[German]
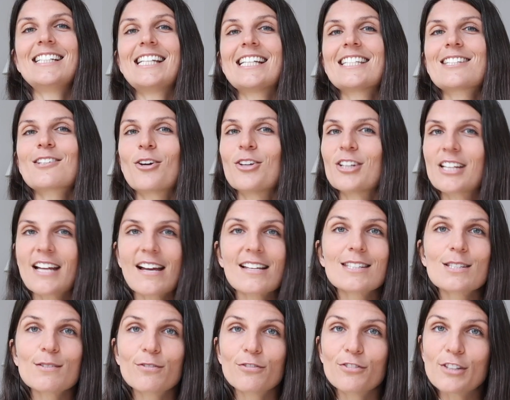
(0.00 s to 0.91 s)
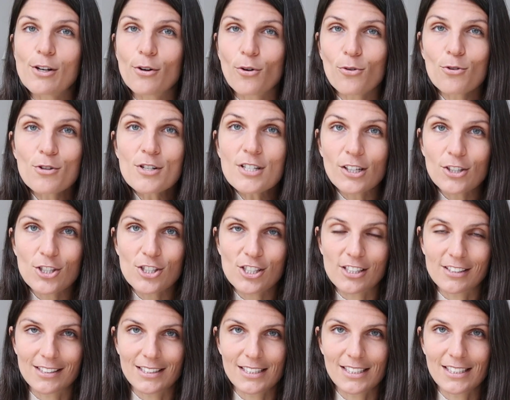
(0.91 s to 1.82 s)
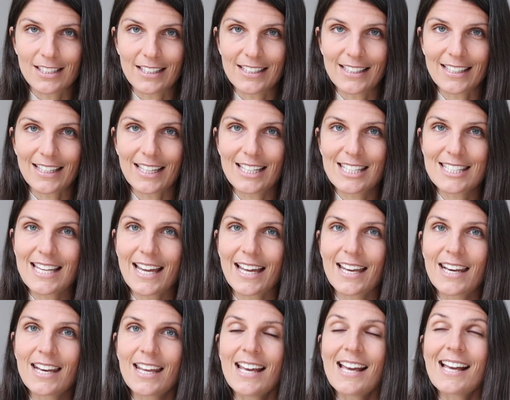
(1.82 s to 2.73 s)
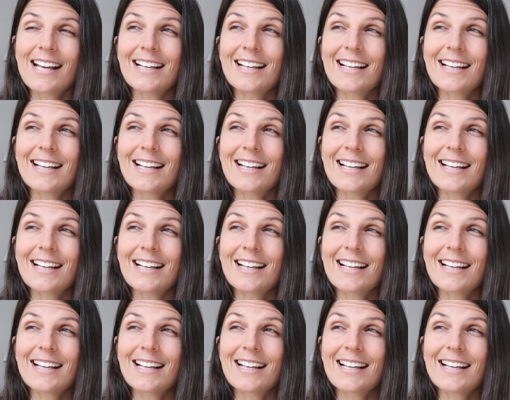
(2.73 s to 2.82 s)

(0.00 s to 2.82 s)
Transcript: Das können ganz viele unterschiedliche Lehrer sein.